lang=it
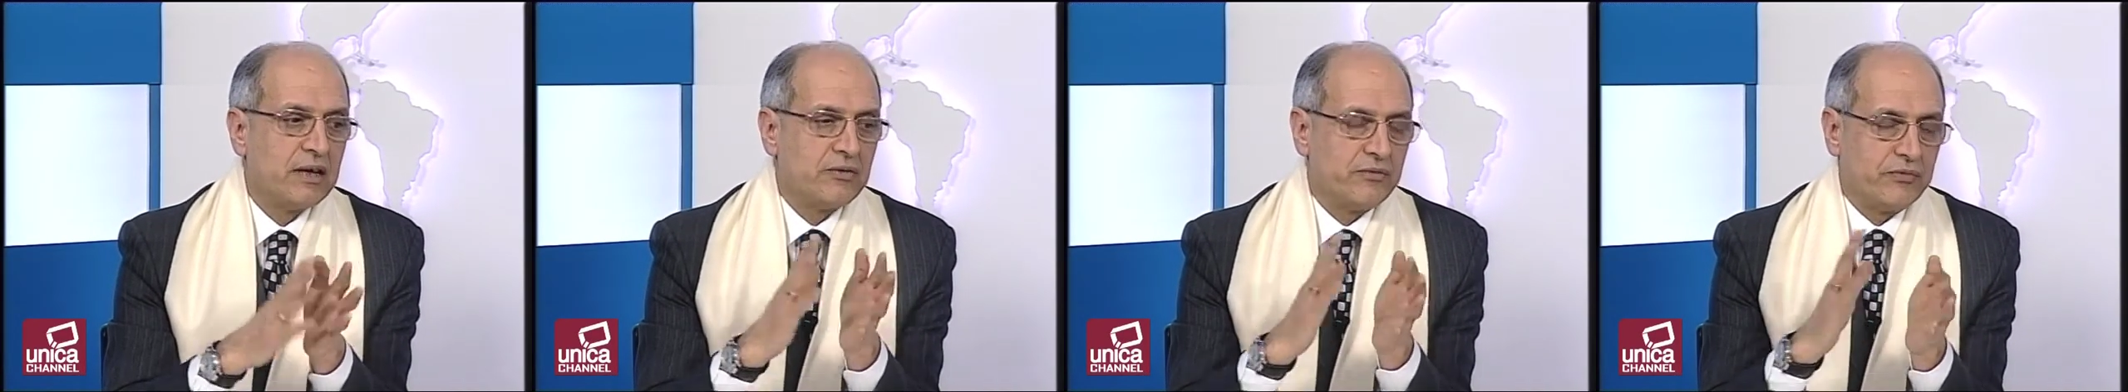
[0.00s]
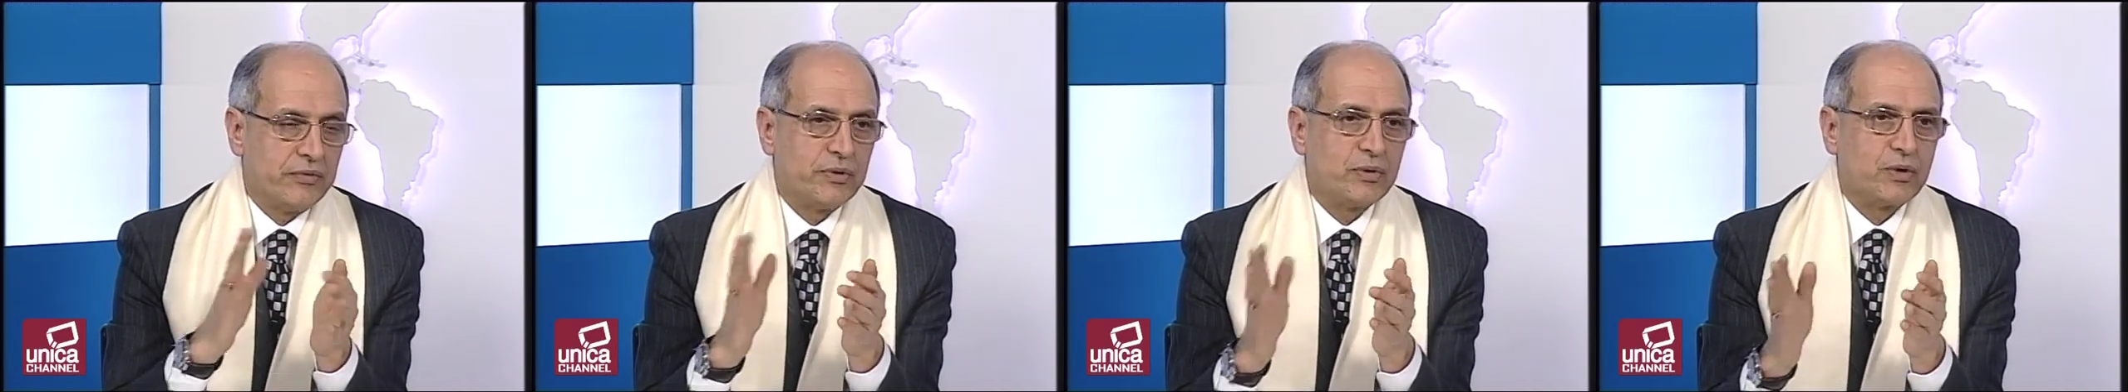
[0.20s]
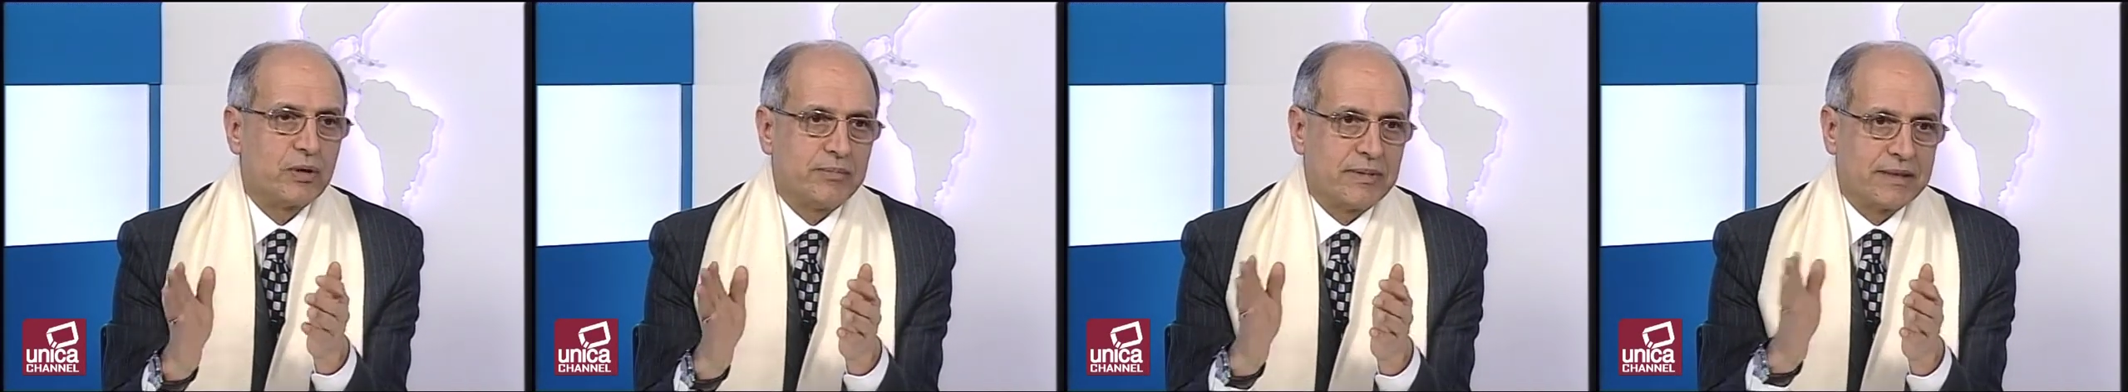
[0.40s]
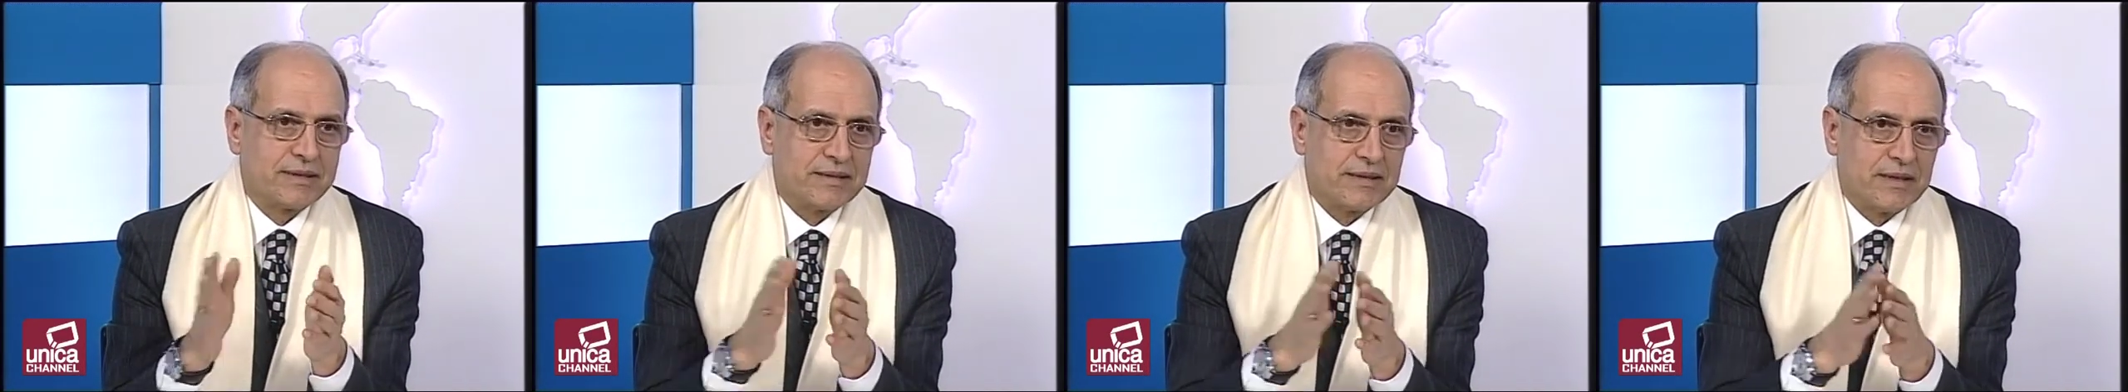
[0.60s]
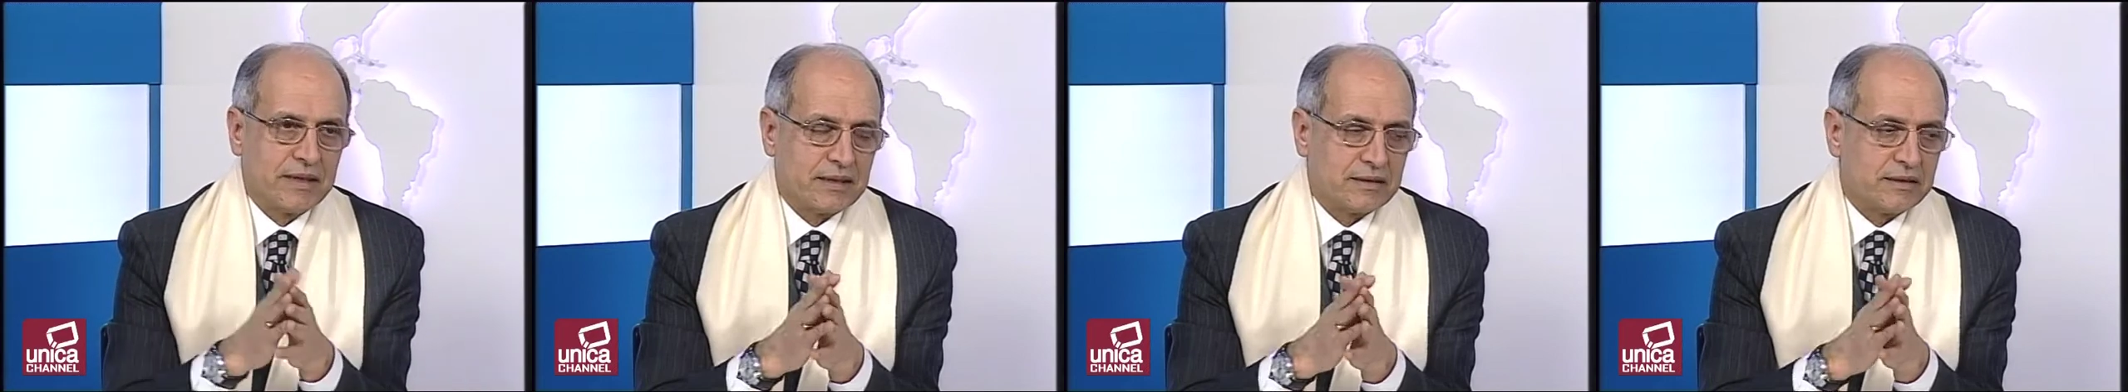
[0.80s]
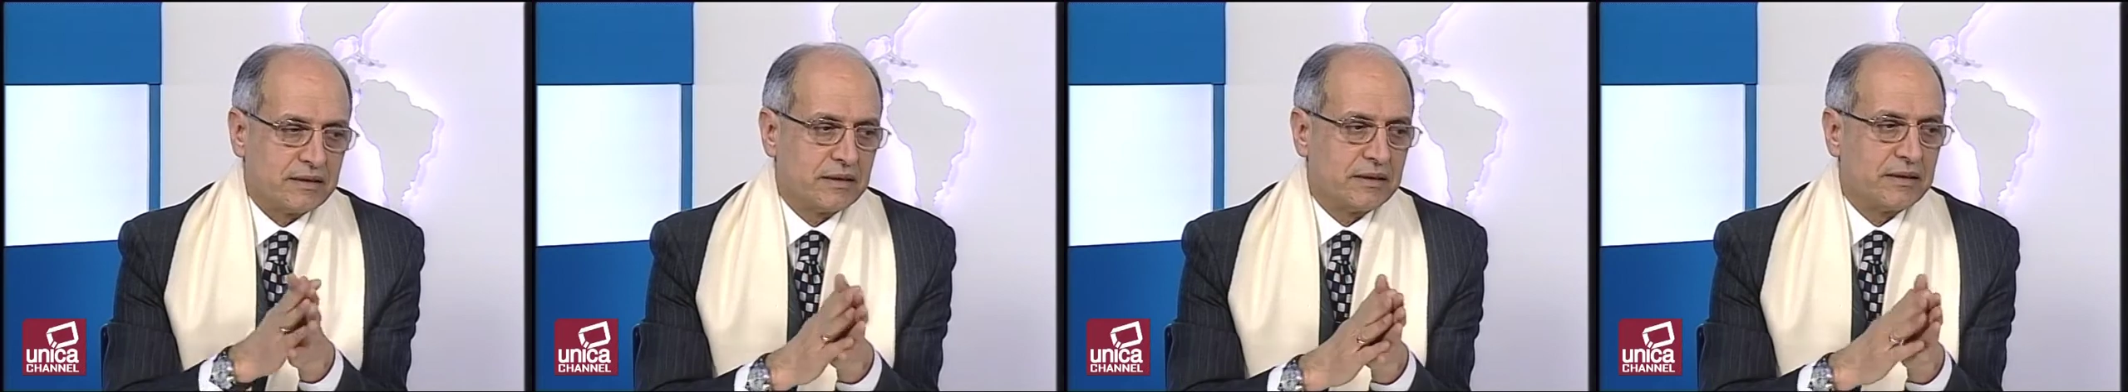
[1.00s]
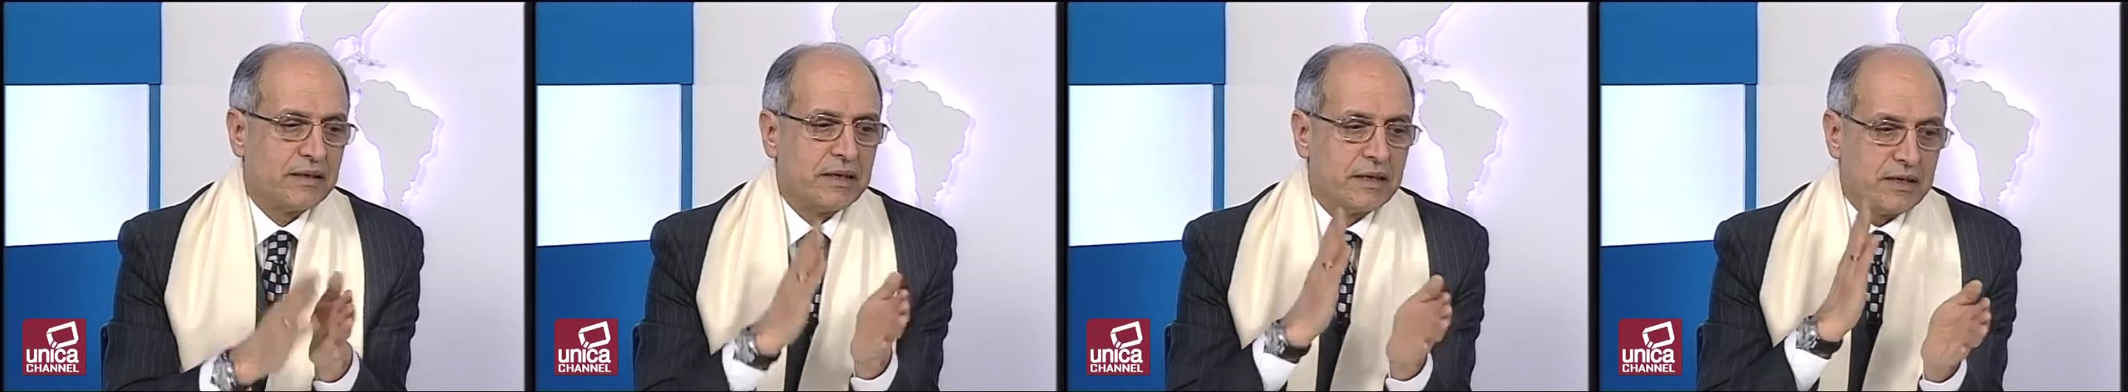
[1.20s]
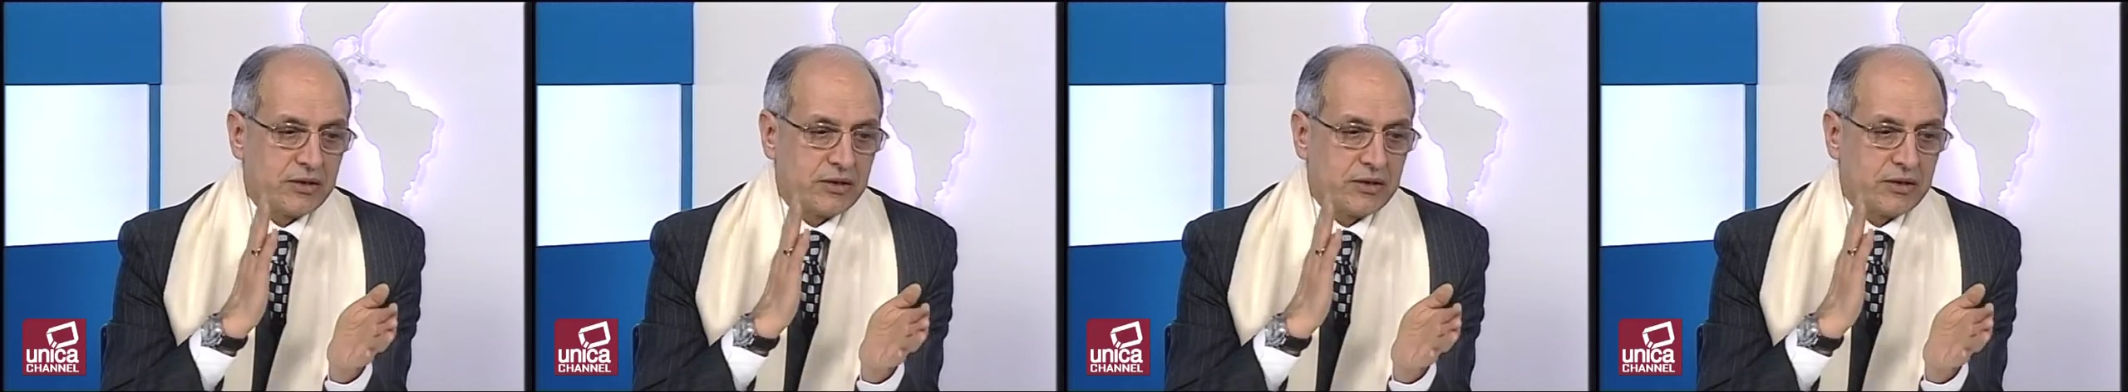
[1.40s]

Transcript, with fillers: fino a Baghdad